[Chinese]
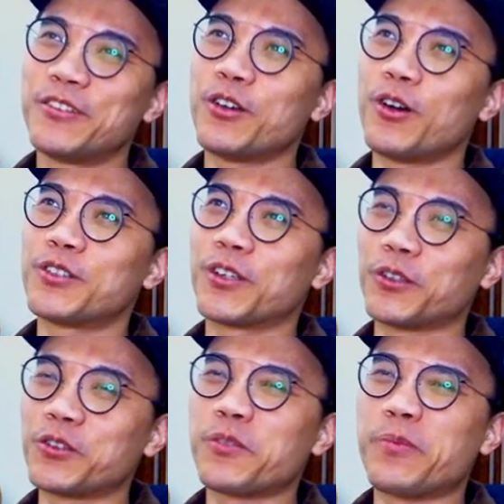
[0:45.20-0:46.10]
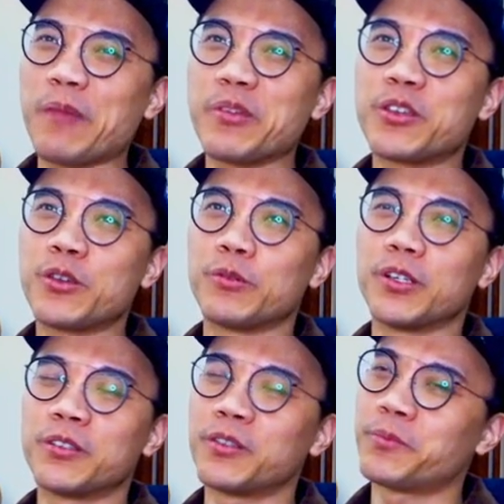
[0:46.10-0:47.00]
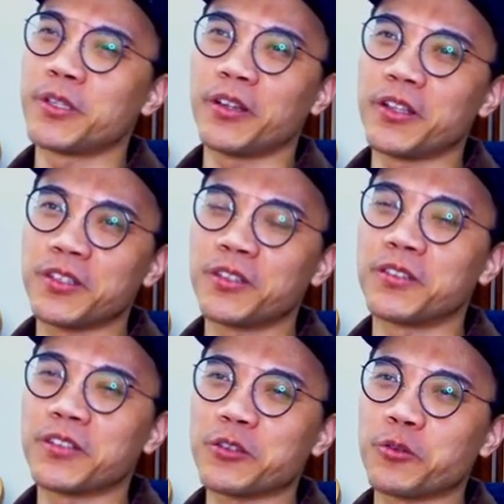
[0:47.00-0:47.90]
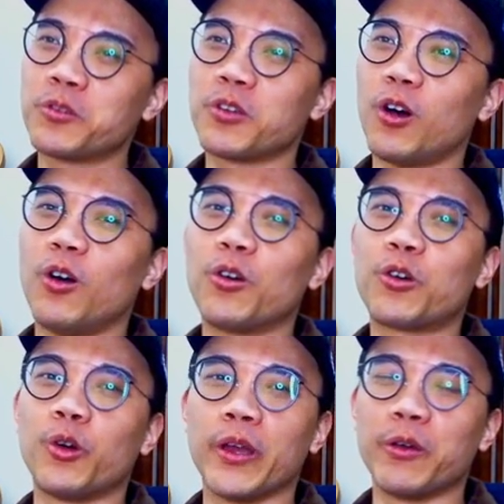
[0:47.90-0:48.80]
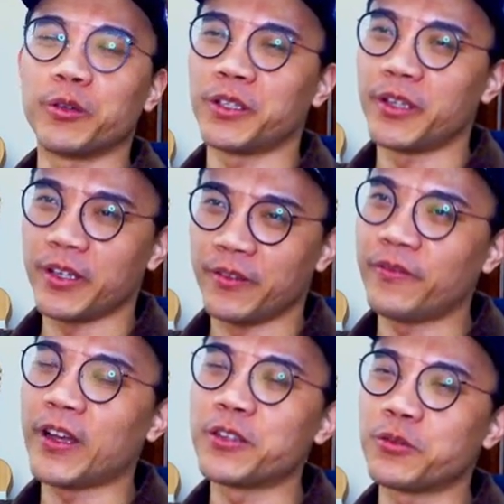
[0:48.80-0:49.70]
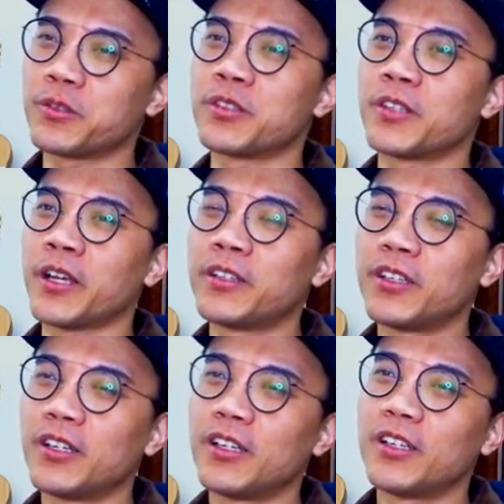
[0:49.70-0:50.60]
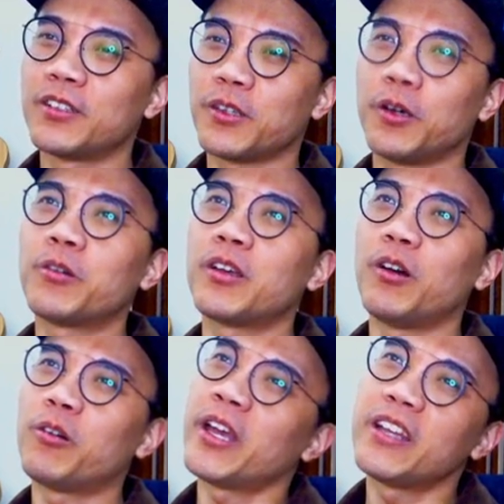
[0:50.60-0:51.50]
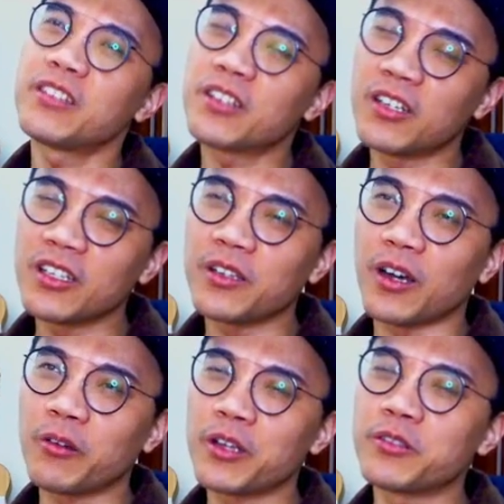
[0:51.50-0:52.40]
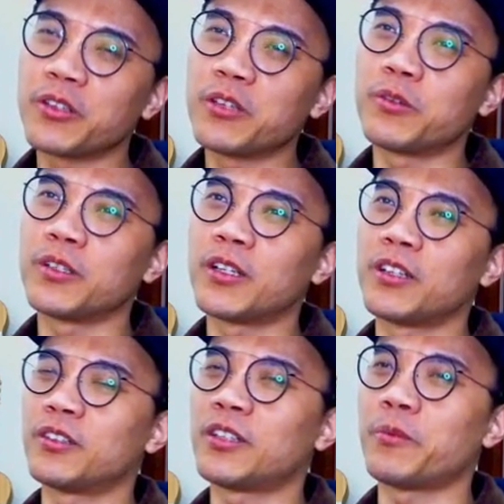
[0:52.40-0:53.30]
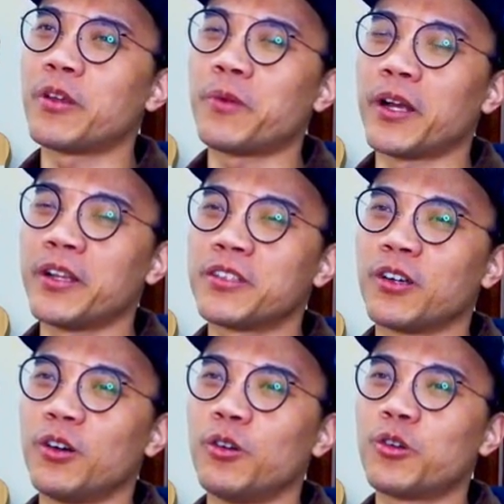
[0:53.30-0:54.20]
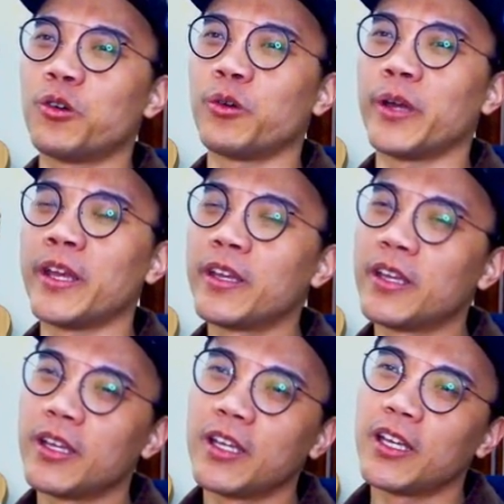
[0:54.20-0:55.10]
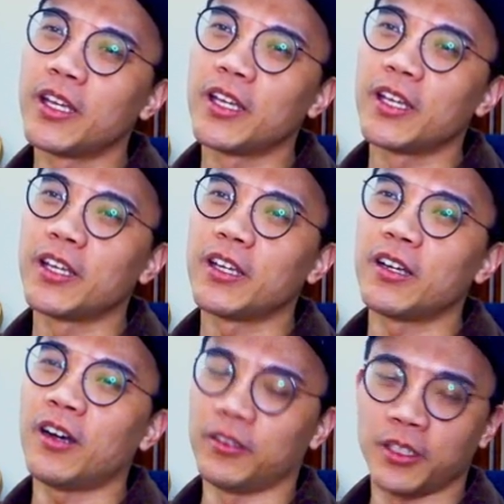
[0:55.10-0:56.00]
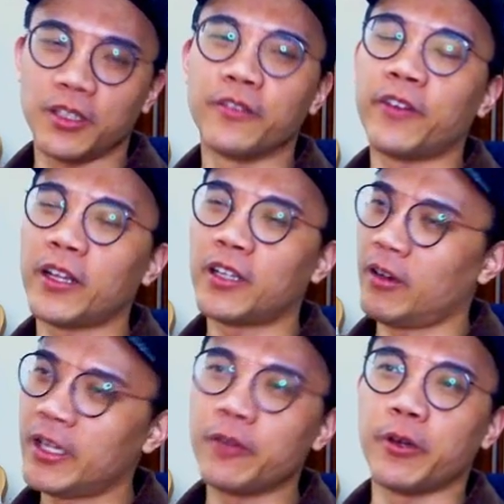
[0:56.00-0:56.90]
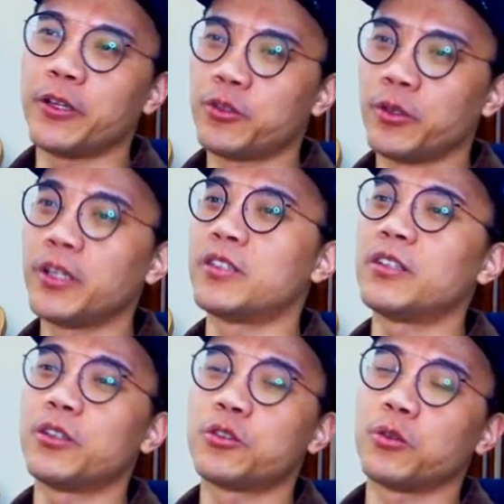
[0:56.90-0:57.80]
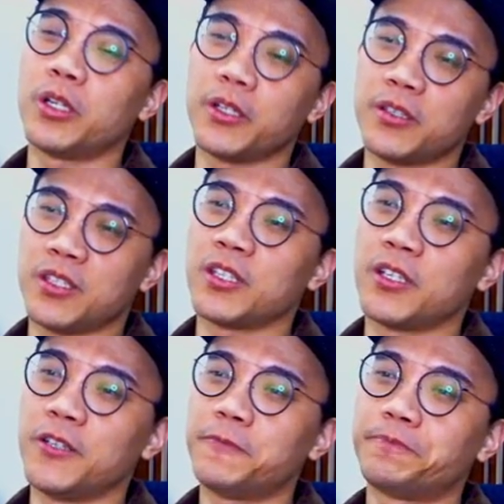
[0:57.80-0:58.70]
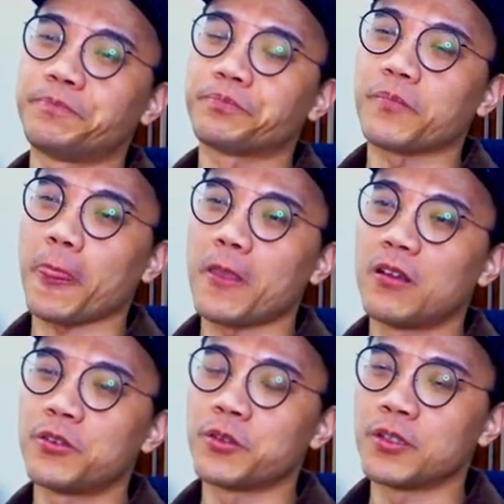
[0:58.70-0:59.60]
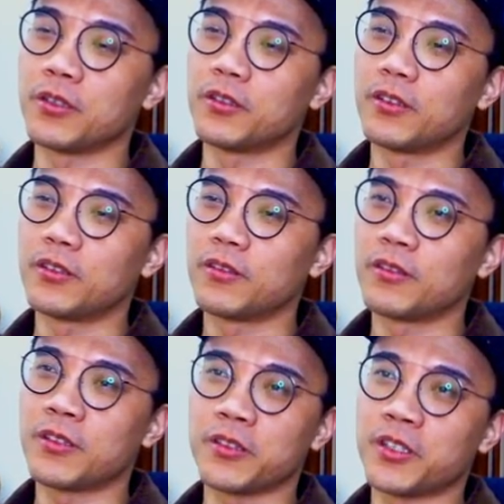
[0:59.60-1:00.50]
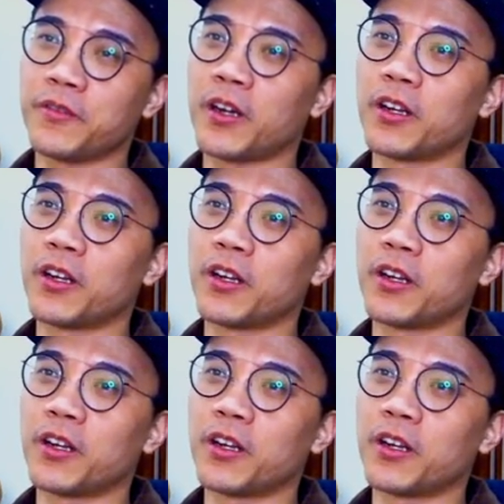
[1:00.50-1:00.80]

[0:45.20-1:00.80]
就这个东西 barbecue 了，就比较年轻人在说，或者 ok 我听的也很烦。说实在的，o ok 是可以啊，ok 就英文，那他们要把它念成 ok，好听得很烦。好，anyway，所以这里说了几个，就是这西方